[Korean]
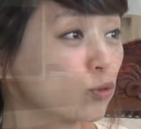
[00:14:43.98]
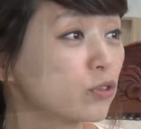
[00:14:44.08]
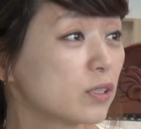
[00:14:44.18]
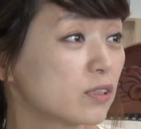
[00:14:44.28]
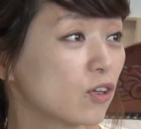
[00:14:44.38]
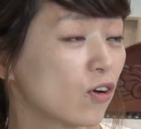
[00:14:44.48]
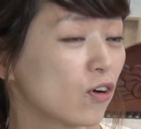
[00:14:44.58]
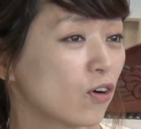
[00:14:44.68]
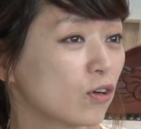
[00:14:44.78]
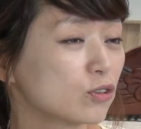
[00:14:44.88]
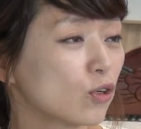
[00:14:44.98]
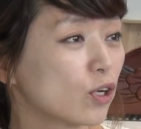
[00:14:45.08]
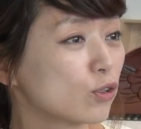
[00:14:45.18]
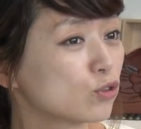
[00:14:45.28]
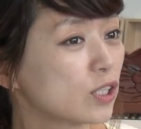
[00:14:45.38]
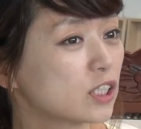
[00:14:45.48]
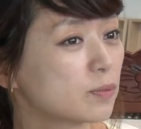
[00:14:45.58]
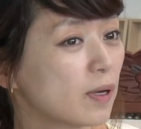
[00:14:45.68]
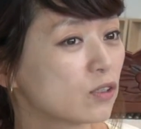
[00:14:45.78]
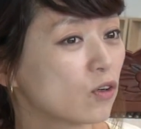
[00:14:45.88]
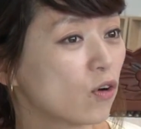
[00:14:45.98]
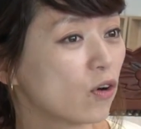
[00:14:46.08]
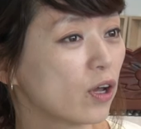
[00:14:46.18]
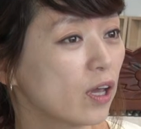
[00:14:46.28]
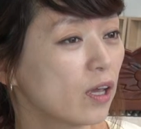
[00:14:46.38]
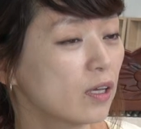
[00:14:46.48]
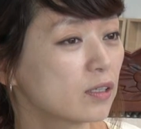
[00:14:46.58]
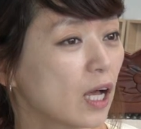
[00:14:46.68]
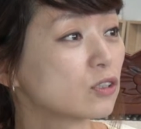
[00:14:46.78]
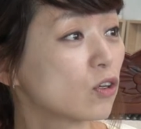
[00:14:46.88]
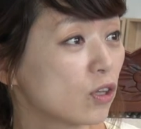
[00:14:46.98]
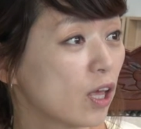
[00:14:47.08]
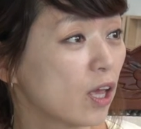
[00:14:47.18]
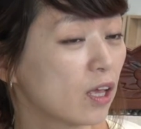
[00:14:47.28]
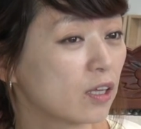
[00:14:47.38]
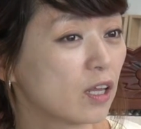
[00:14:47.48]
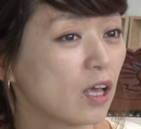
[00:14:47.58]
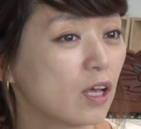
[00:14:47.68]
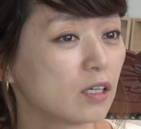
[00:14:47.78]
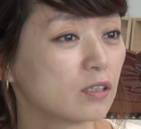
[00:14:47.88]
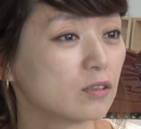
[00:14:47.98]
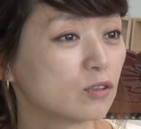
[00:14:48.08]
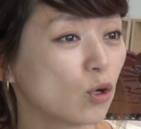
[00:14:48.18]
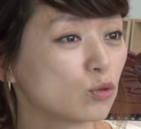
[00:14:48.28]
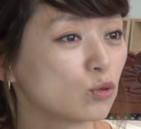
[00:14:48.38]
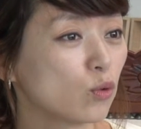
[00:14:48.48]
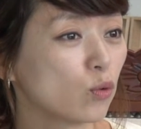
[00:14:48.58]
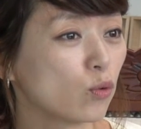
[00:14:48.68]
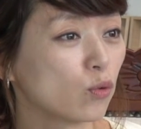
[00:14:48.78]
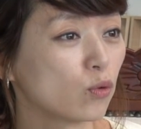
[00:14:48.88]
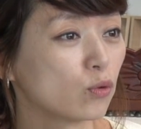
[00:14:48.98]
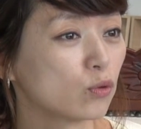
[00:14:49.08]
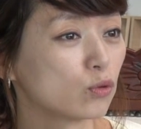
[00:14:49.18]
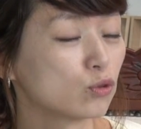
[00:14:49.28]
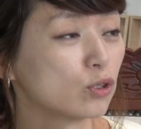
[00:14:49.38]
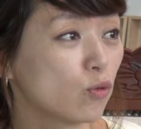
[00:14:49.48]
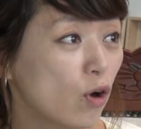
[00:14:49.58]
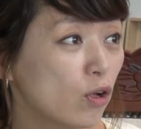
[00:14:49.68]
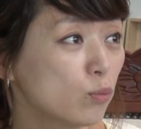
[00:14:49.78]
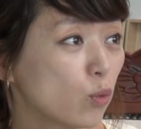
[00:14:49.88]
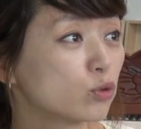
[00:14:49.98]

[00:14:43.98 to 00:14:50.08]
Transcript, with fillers: 뉴스에서 네. 저희가 6.4 지방선거에 당선된 그 정릉동 구의원